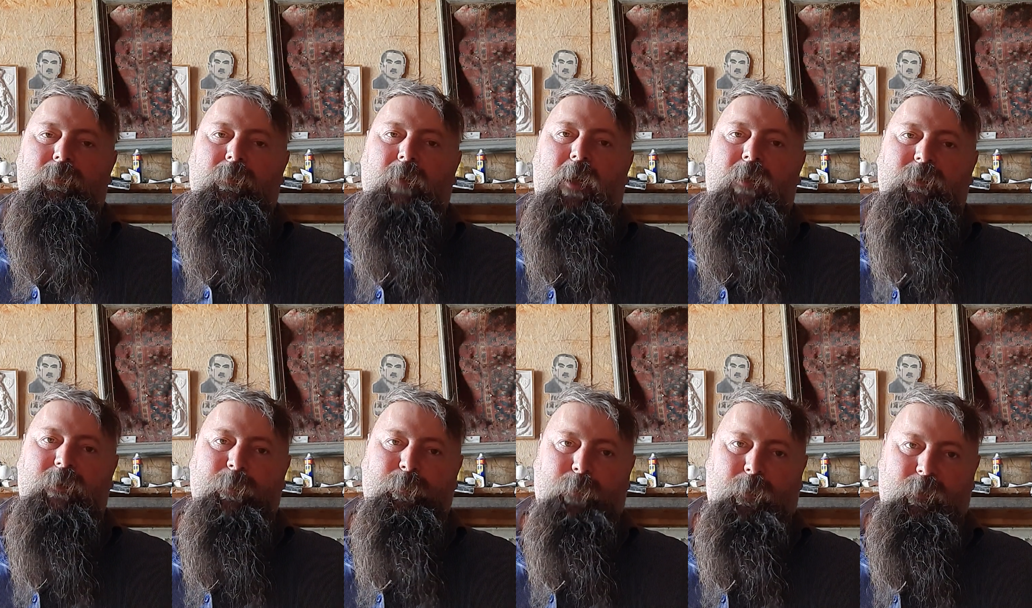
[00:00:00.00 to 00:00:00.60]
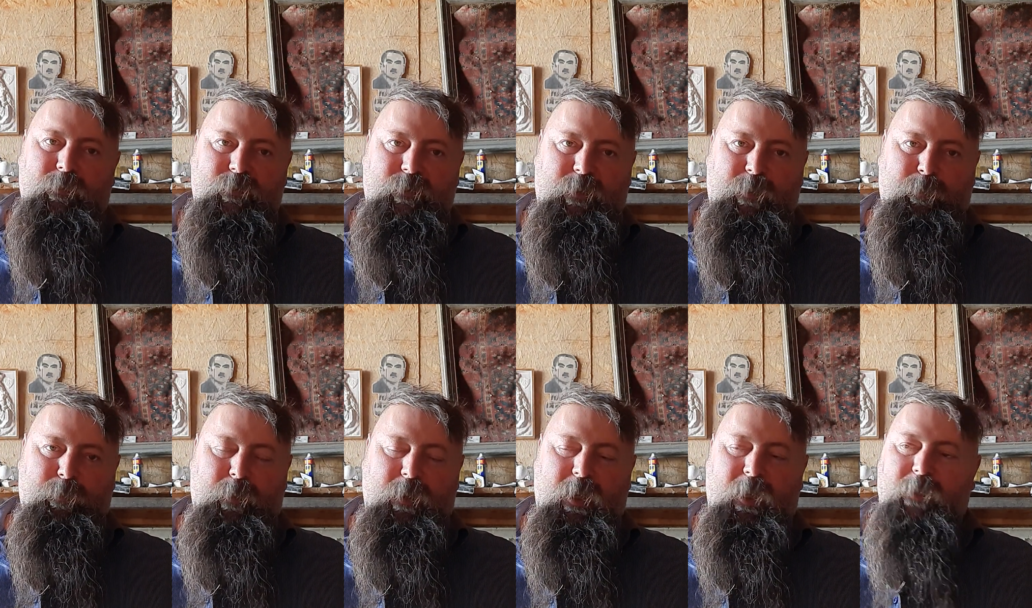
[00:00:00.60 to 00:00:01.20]
antypolski
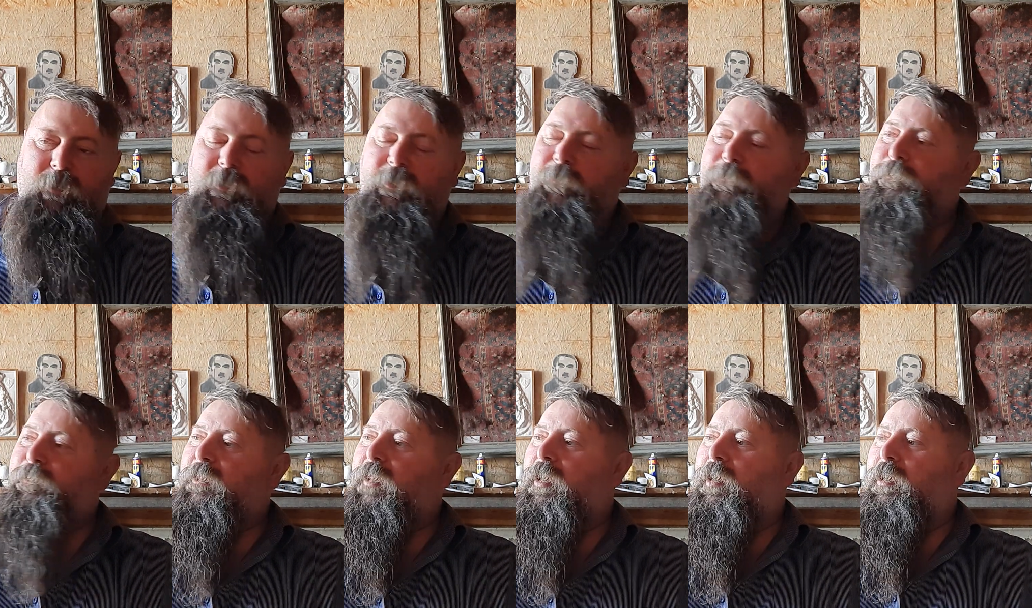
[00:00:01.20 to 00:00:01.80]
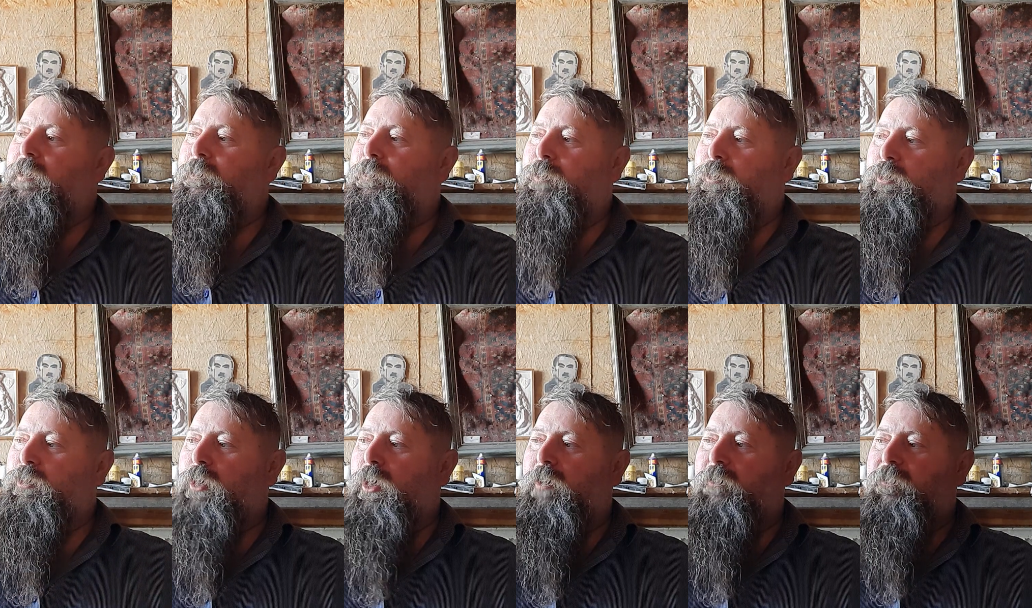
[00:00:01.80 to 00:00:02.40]
plan
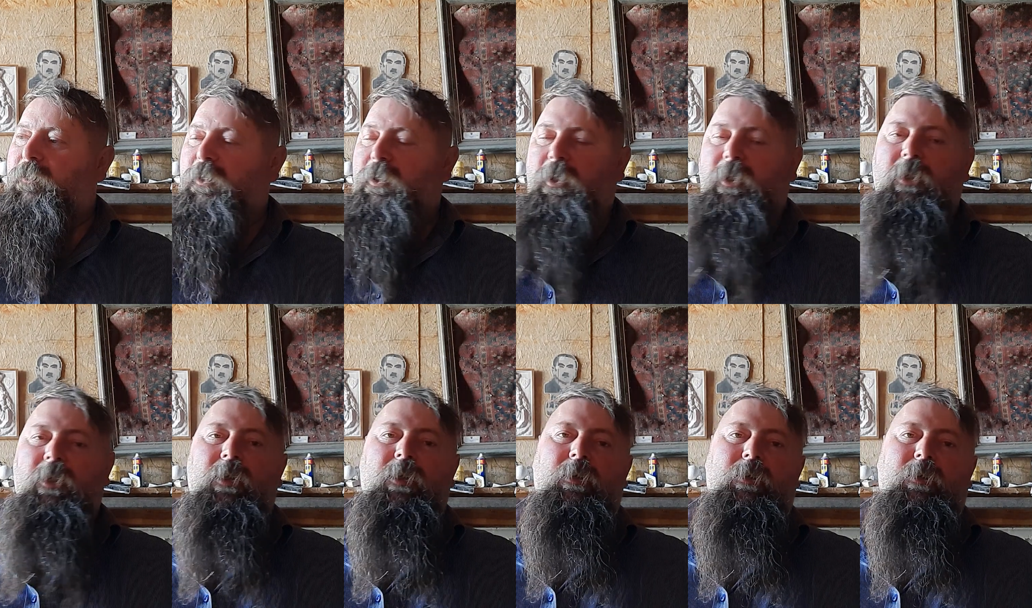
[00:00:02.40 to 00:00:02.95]
budowy